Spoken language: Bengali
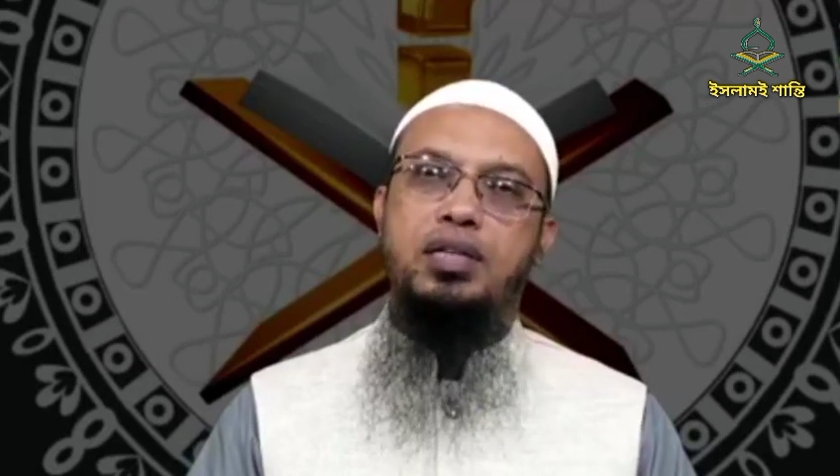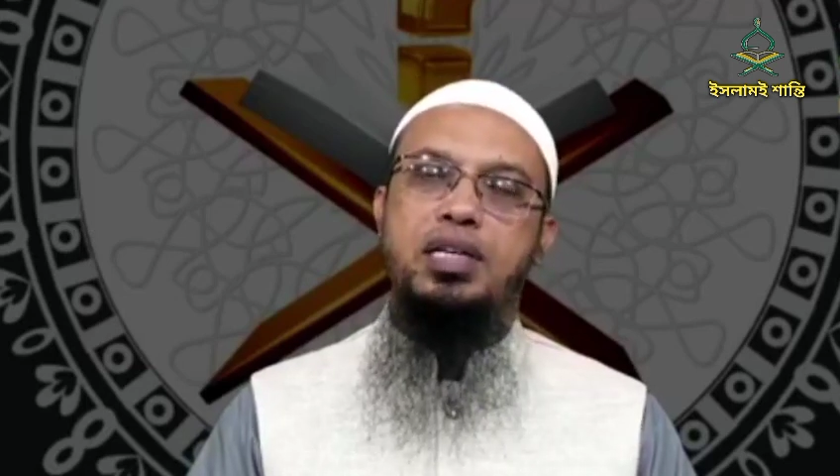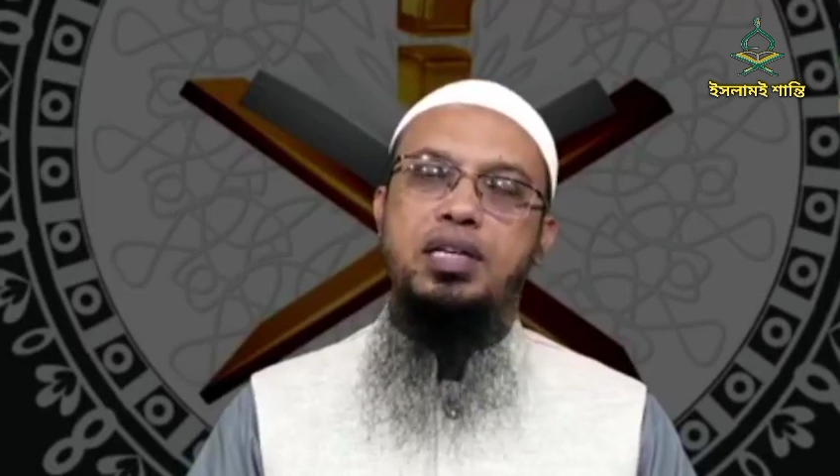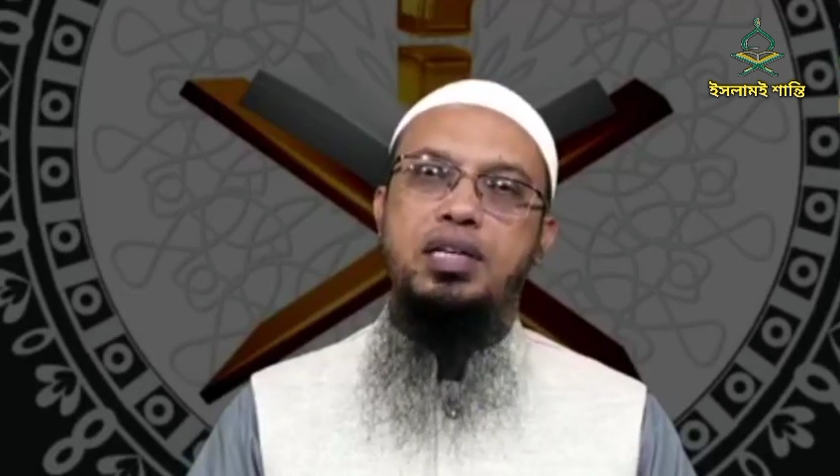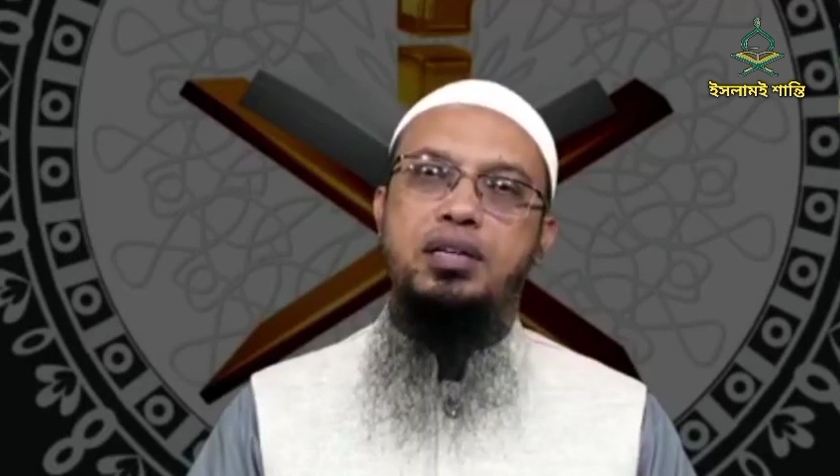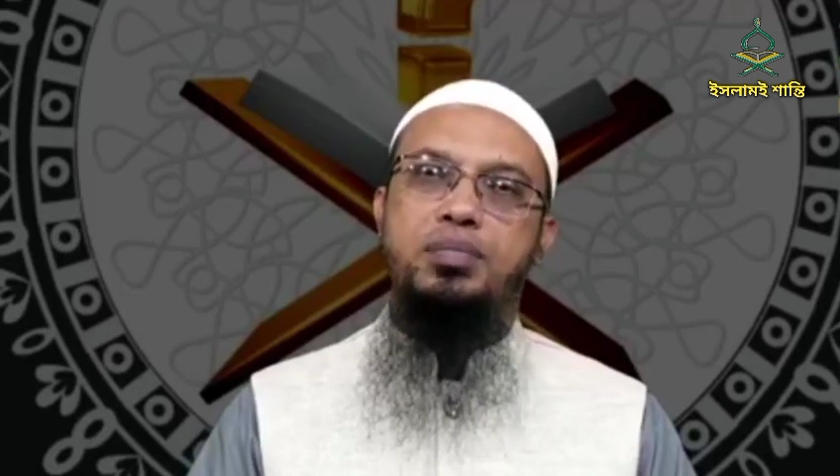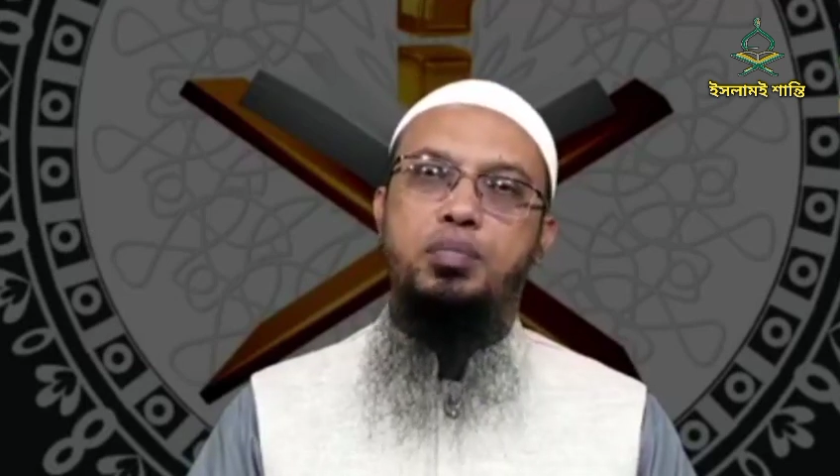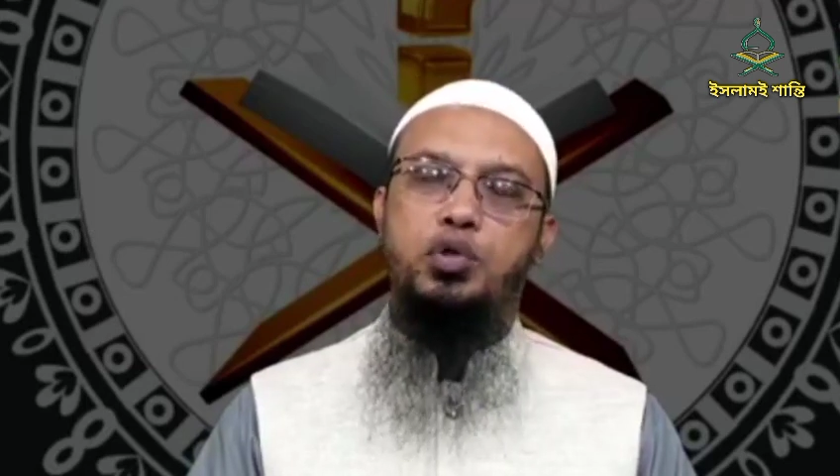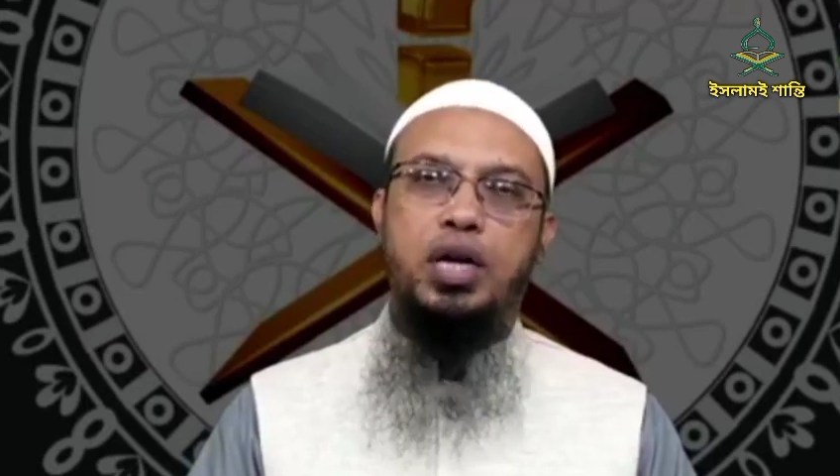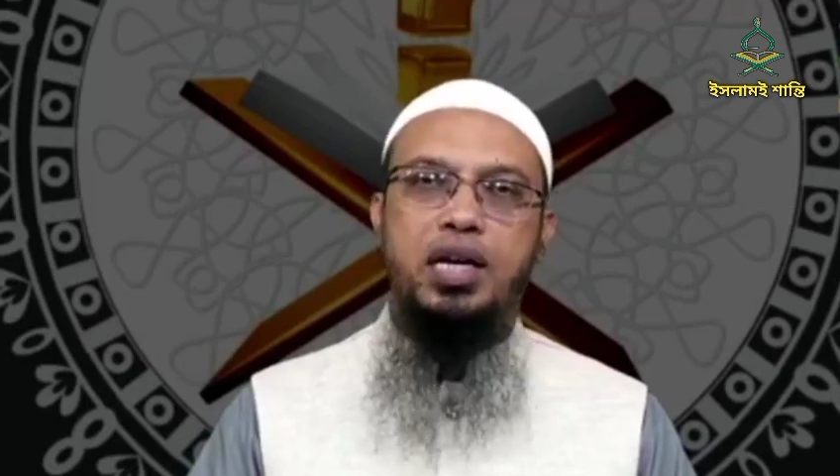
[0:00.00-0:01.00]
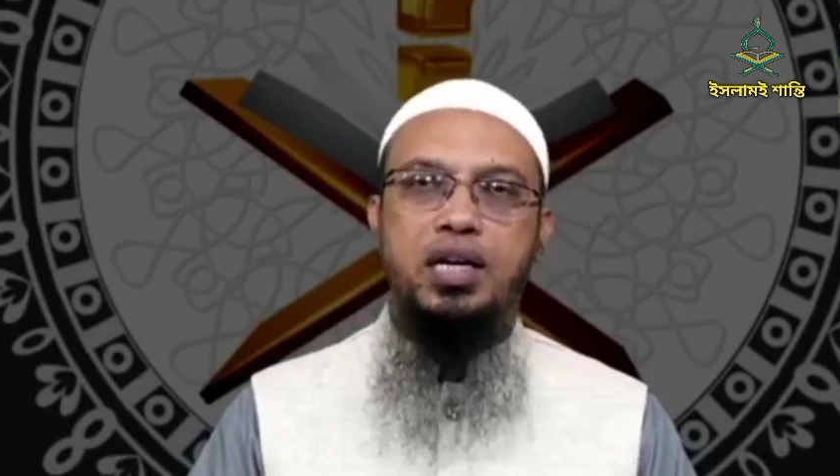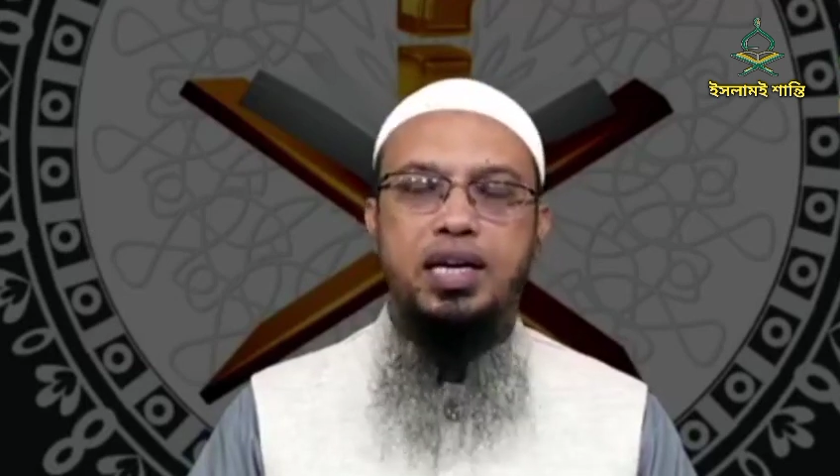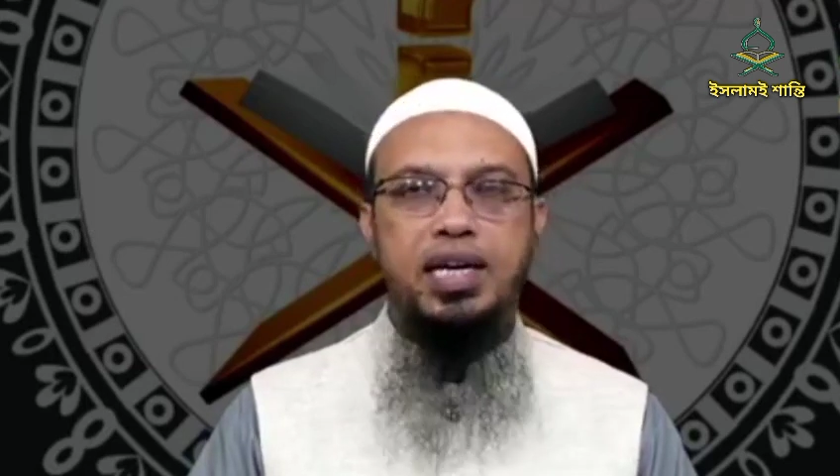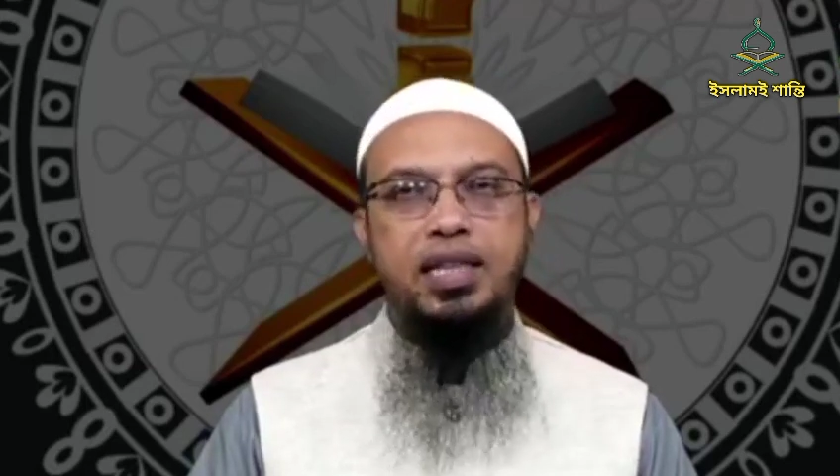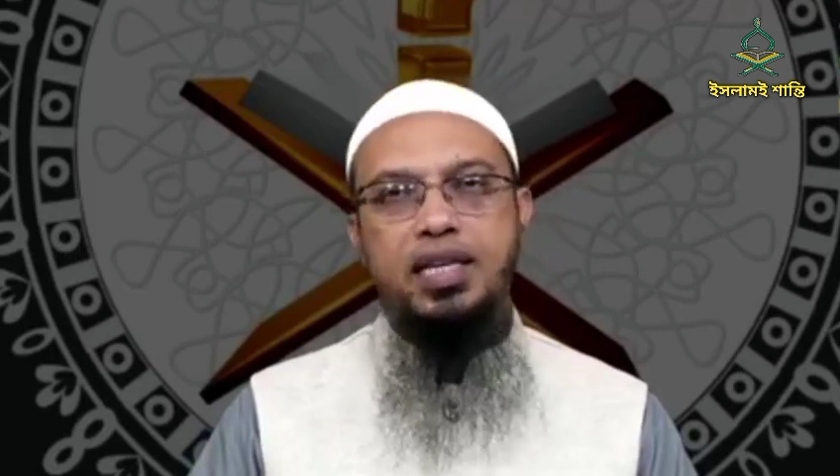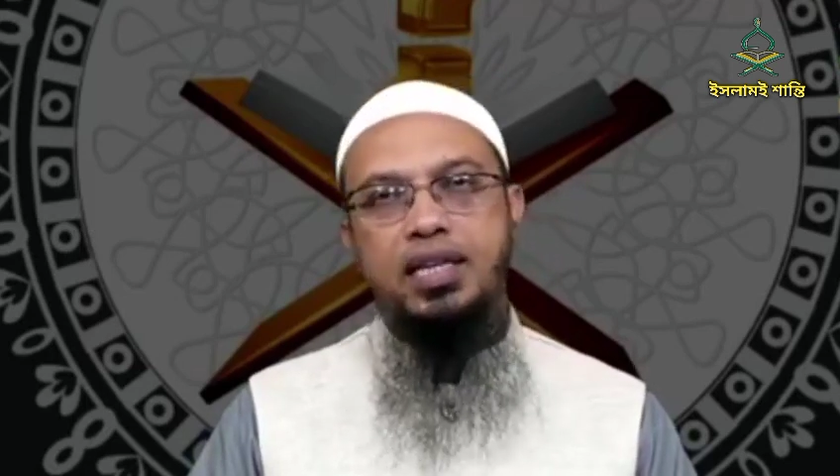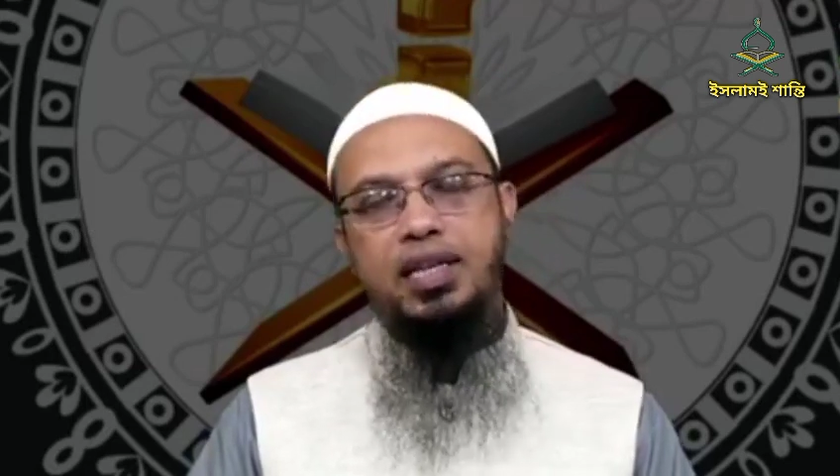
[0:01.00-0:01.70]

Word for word: তিনি পোশাকের ক্ষেত্রে